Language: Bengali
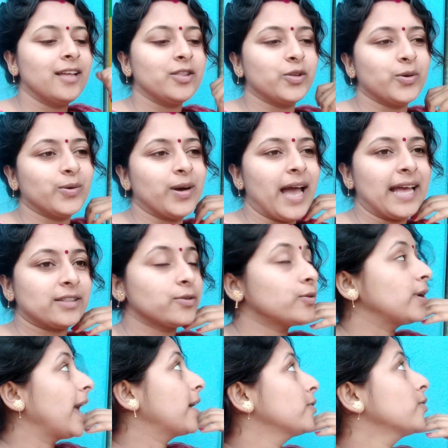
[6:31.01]
তো
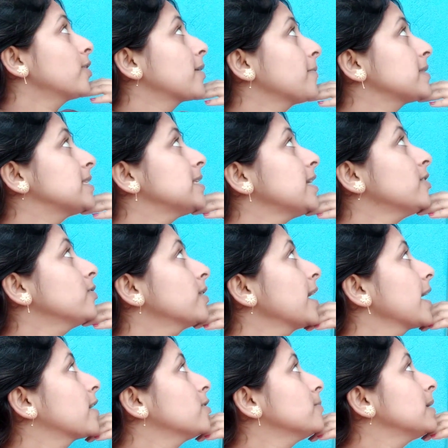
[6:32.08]
এতক্ষণ এখন কটা বাজে জানো
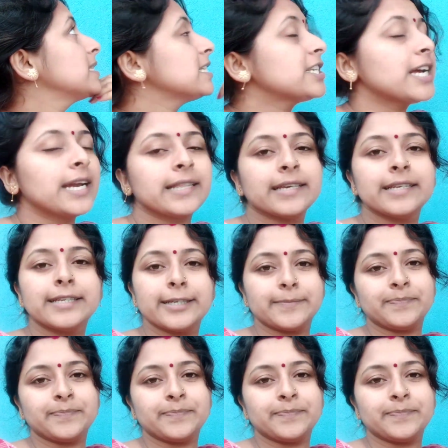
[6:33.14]
এখন বাজে সাড়ে তিনটে